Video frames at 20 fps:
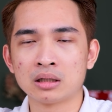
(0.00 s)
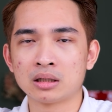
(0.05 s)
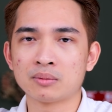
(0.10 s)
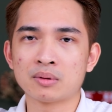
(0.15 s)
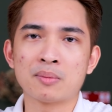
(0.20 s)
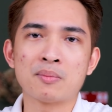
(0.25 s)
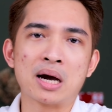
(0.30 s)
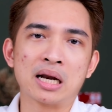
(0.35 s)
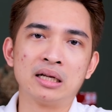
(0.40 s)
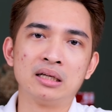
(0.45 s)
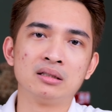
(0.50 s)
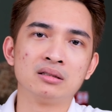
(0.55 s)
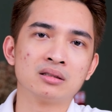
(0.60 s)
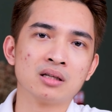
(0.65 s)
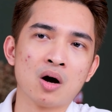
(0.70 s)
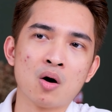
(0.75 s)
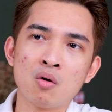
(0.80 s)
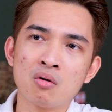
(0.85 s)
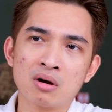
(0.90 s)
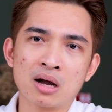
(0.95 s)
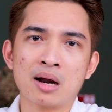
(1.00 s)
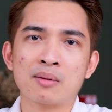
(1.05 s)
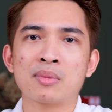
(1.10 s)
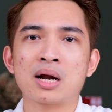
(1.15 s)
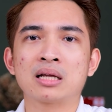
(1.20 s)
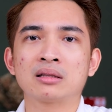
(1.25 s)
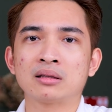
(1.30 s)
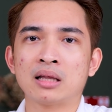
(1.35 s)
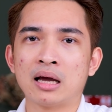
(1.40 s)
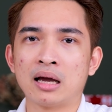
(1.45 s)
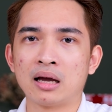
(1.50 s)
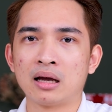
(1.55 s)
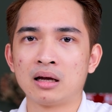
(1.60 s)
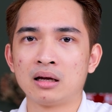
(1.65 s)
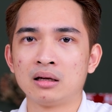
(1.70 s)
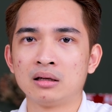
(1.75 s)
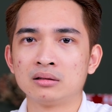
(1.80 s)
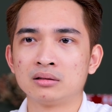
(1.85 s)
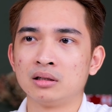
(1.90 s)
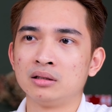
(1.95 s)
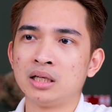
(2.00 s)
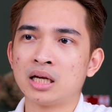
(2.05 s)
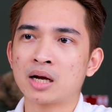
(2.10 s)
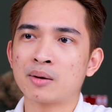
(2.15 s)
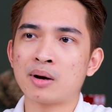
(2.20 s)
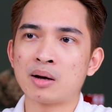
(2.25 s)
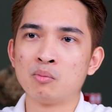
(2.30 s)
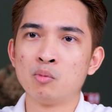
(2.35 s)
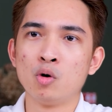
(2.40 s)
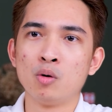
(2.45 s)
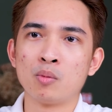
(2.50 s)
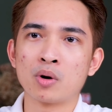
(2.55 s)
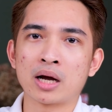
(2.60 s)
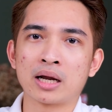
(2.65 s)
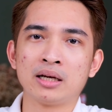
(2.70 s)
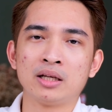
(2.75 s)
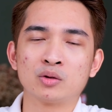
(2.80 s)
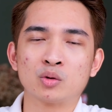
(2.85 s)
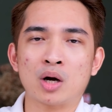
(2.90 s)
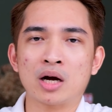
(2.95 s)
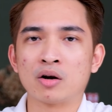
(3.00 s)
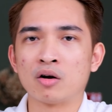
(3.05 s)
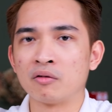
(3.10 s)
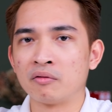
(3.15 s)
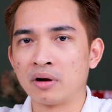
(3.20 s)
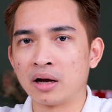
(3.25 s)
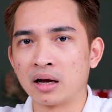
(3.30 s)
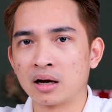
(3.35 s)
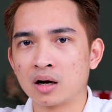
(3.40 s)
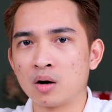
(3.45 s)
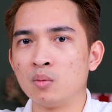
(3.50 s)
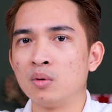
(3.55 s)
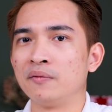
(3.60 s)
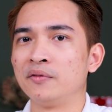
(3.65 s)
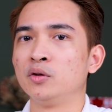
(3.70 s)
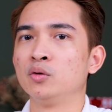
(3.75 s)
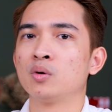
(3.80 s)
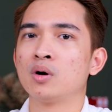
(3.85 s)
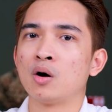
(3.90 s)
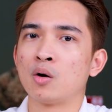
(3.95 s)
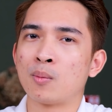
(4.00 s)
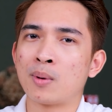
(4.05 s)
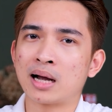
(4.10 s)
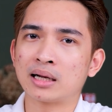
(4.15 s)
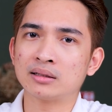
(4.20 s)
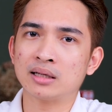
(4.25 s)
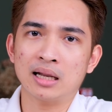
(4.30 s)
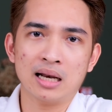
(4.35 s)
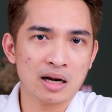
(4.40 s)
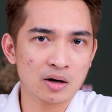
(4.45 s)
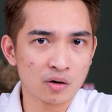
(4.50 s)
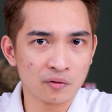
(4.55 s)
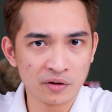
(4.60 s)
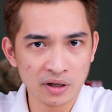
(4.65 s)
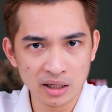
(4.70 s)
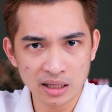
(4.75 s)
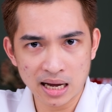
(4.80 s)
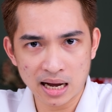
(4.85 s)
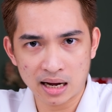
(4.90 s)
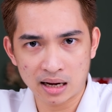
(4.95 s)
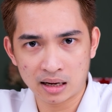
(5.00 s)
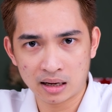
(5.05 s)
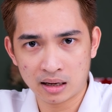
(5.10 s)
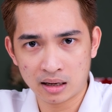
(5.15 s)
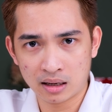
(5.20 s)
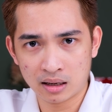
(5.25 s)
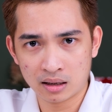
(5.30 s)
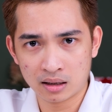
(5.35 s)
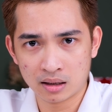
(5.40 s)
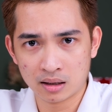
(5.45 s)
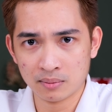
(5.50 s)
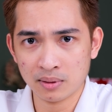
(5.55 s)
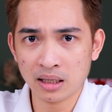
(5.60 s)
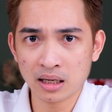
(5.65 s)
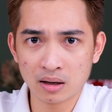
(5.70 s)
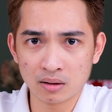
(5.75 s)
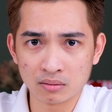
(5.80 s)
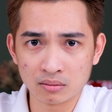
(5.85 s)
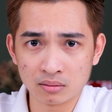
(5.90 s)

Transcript: mà màn hình xấu camera tệ tự nhiên các bạn mua một cái điện thoại đó về không hợp với nhu cầu của bạn thế là nó phí ra hợp lý không